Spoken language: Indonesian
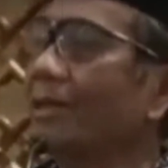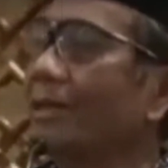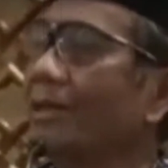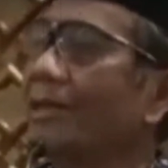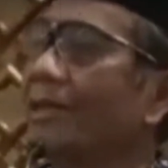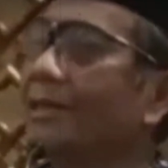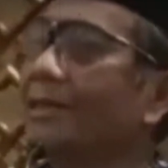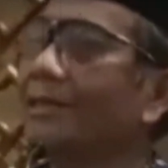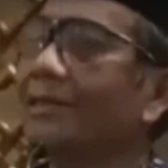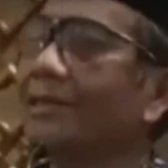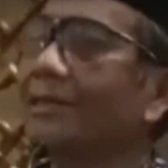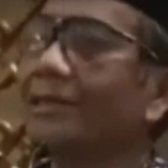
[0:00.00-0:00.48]

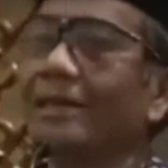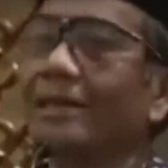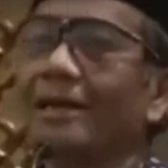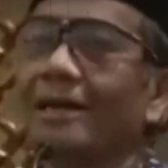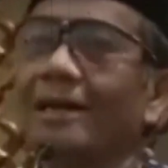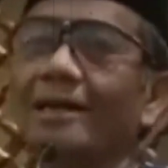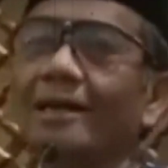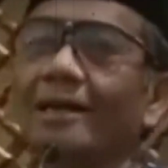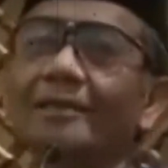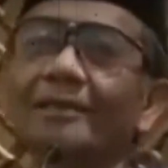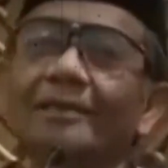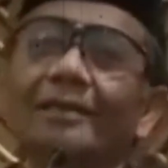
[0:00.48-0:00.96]

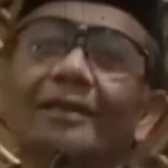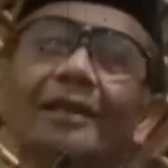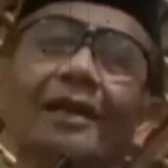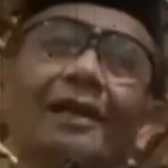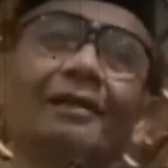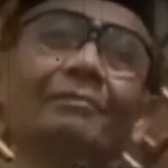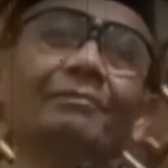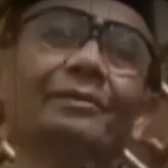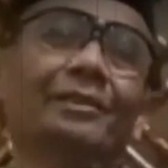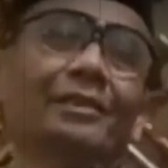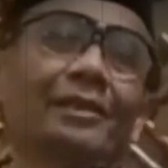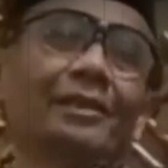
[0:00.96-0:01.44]
ijtihad di
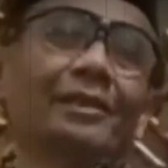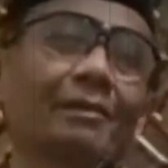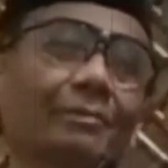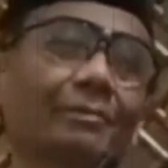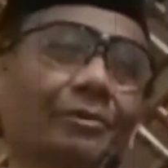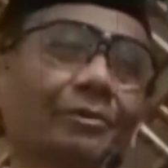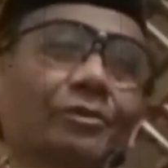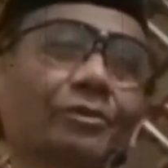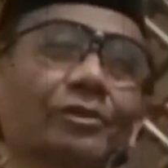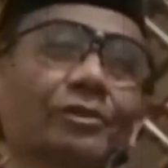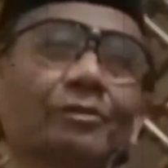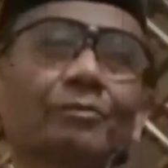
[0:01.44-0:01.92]
dalam Islam
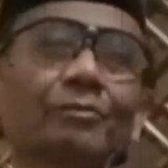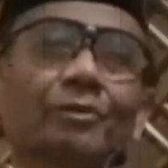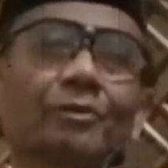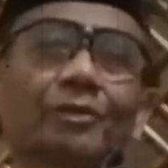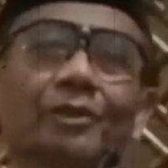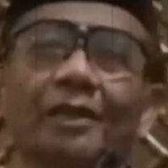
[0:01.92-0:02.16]
itu disebut